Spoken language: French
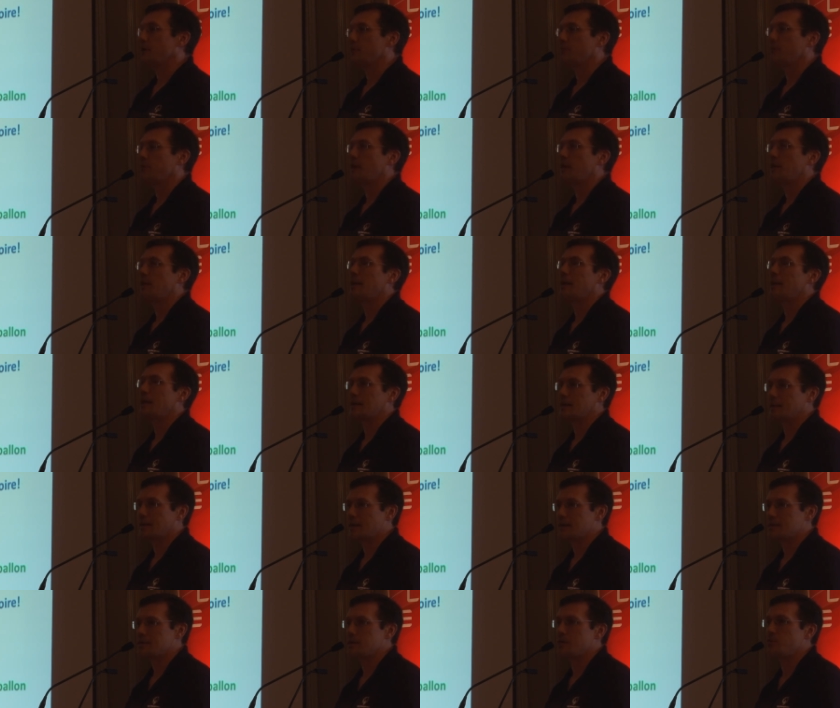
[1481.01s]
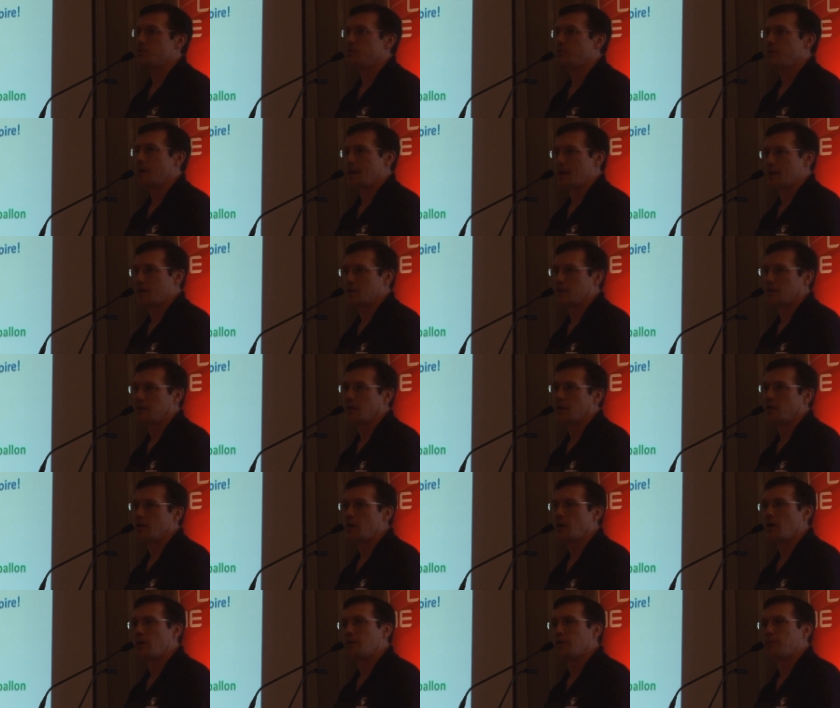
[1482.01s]
faire de la natation à notre
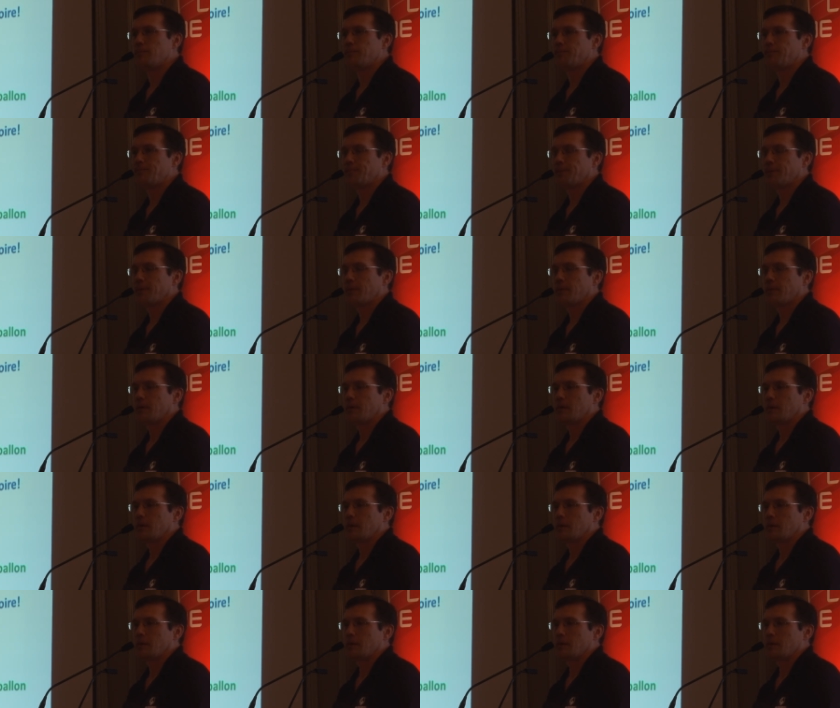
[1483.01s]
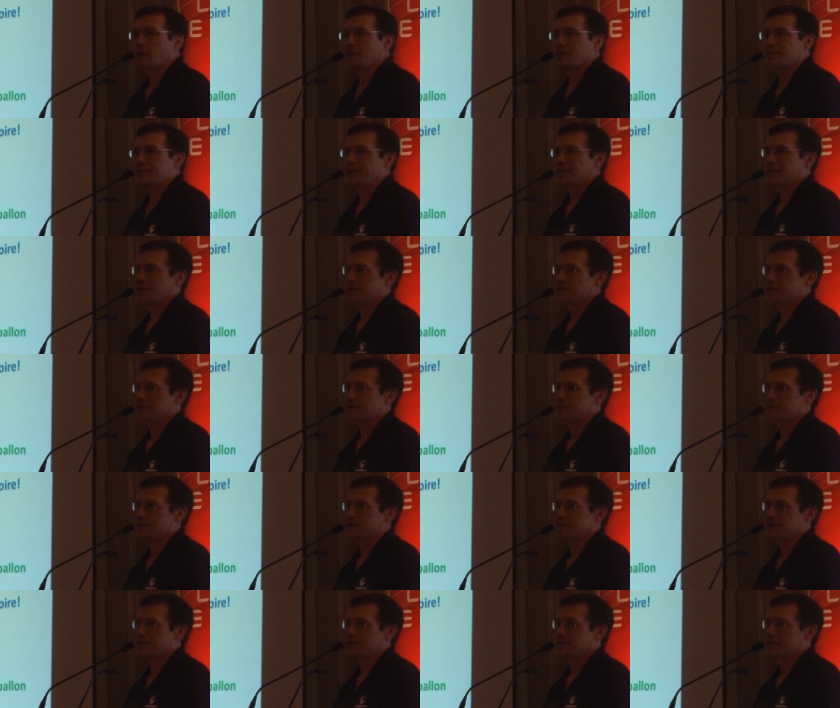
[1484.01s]
école C'est